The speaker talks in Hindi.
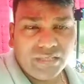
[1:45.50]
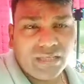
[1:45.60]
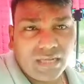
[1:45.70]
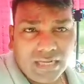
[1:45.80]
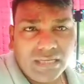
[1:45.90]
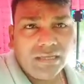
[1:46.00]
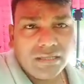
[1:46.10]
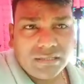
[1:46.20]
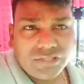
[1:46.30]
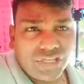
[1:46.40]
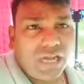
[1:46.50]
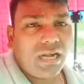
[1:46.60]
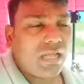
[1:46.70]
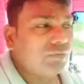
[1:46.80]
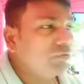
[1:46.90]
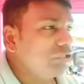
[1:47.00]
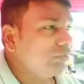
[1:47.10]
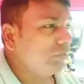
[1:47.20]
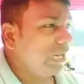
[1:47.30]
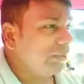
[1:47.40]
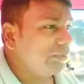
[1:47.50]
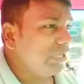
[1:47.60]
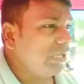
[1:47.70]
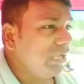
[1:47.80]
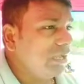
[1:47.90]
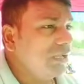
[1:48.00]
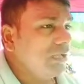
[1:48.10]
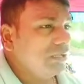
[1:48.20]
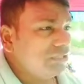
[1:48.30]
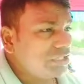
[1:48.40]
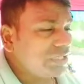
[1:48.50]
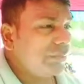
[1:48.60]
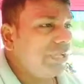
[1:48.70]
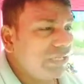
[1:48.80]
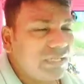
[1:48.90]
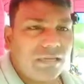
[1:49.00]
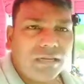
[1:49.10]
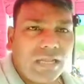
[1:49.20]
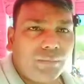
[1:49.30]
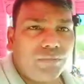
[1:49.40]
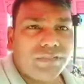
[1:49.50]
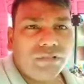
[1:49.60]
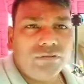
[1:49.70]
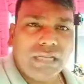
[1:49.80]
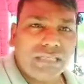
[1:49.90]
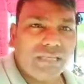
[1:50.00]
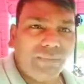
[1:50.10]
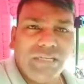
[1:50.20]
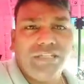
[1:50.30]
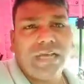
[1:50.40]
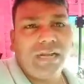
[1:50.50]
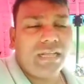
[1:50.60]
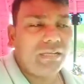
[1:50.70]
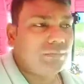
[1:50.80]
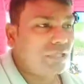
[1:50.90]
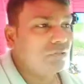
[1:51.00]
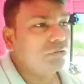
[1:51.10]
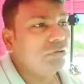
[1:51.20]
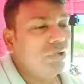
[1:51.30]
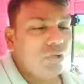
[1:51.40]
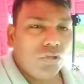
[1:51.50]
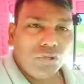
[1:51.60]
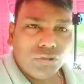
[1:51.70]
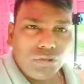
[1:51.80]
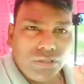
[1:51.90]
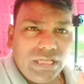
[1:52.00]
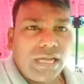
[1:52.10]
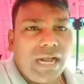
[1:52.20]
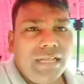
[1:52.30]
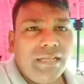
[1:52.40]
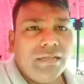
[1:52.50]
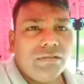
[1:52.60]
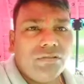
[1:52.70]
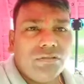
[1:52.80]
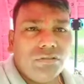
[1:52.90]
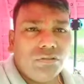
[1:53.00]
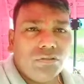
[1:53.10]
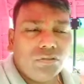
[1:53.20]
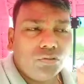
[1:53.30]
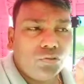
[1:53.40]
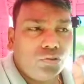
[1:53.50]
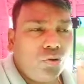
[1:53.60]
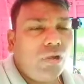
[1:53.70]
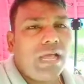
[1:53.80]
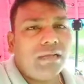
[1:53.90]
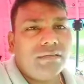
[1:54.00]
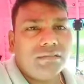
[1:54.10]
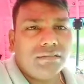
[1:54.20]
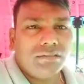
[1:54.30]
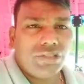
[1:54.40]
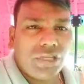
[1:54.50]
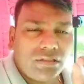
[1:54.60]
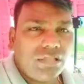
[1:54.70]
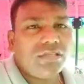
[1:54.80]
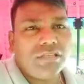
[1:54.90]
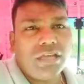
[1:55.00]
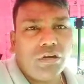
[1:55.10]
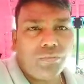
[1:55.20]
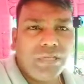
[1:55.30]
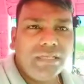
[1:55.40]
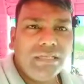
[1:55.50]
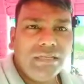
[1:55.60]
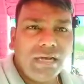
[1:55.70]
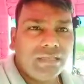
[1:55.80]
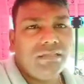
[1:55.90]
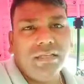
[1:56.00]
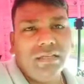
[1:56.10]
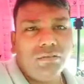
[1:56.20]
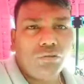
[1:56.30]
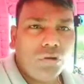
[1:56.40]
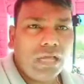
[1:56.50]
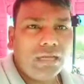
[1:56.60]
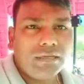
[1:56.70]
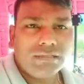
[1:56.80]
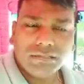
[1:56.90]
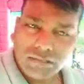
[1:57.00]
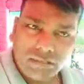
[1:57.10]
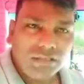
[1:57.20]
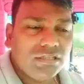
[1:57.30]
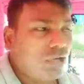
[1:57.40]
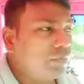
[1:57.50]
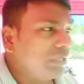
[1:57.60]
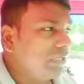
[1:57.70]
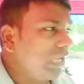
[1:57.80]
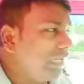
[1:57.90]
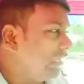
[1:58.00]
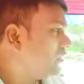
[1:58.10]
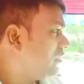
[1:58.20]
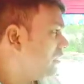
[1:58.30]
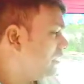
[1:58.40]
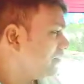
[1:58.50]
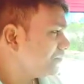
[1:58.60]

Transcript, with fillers: ये गाड़ी चार लाख में मुझे गाड़ी पड़ी है जिसका मैं एक एक करके आपको बताऊँगा कैसे पड़ी चार लाख में देखो ये गाड़ी दो लाख छत्तीस हज़ार रुपये की आती है दो लाख छत्तीस हज़ार रुपये की गाड़ी आती है